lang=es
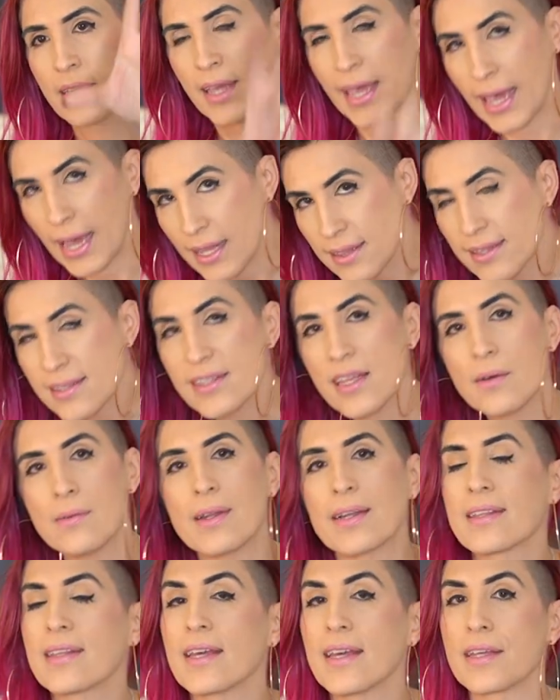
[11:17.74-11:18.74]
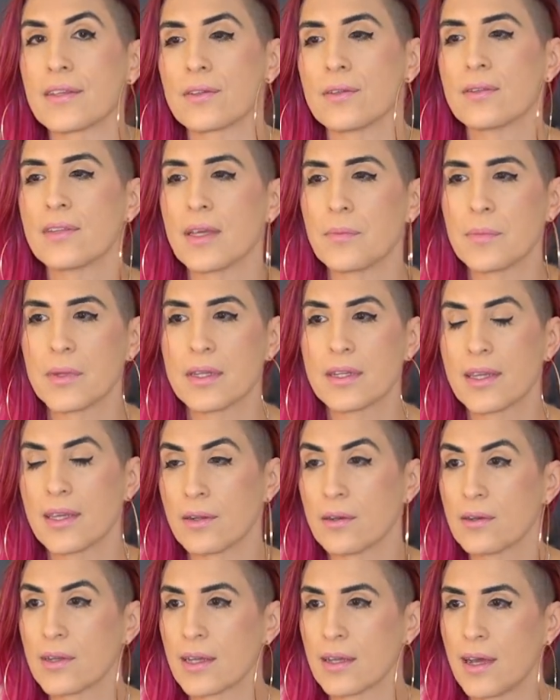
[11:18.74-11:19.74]
que antes de hablar de eso, también
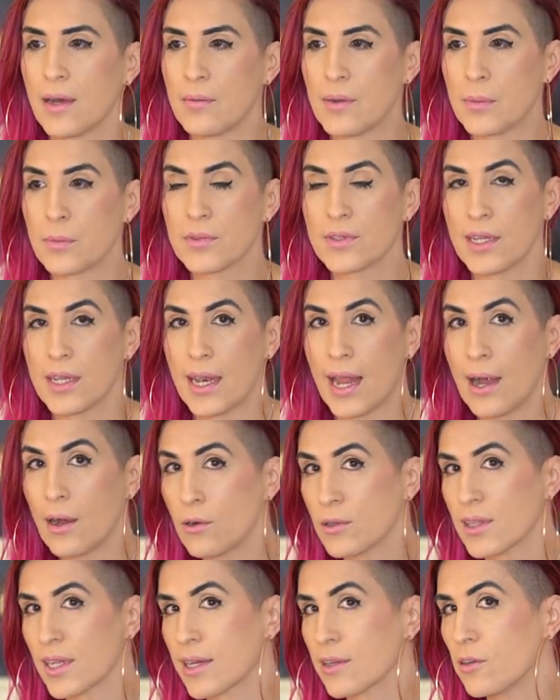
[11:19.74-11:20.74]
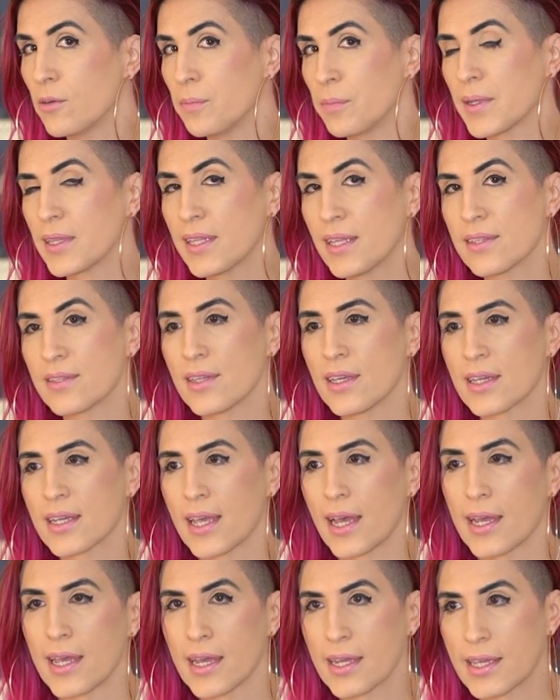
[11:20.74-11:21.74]
quiero que hablemos de la otra competencia
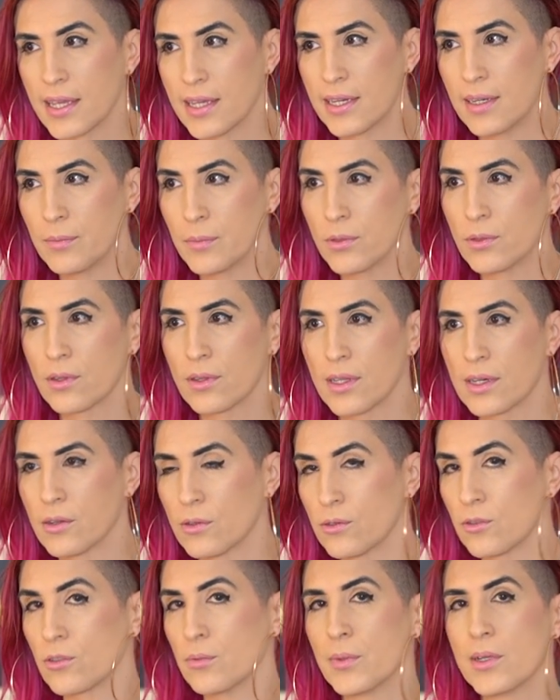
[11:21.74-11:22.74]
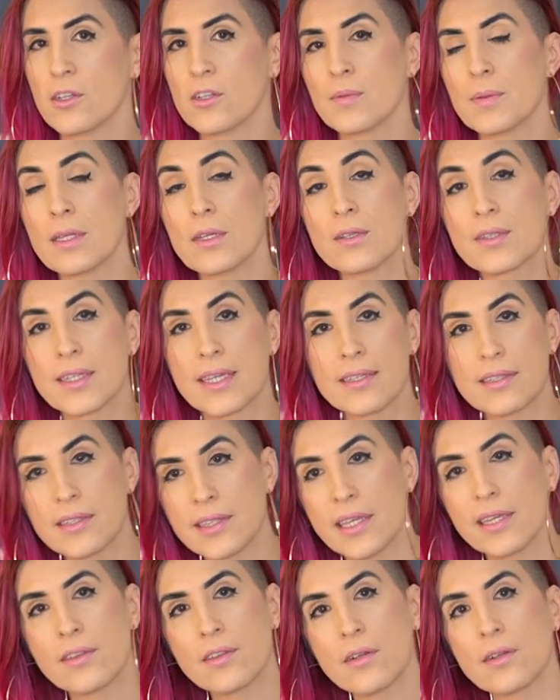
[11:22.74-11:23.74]
que hay aquí en el mundo del consumo de los videos, que es
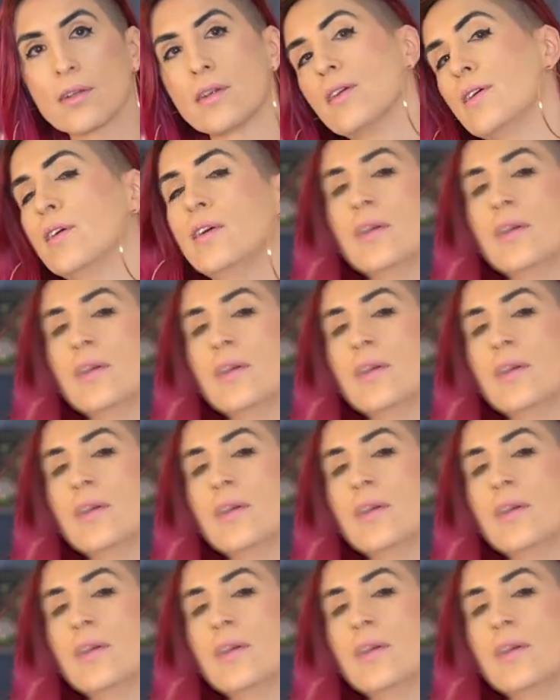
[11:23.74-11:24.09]
TikTok.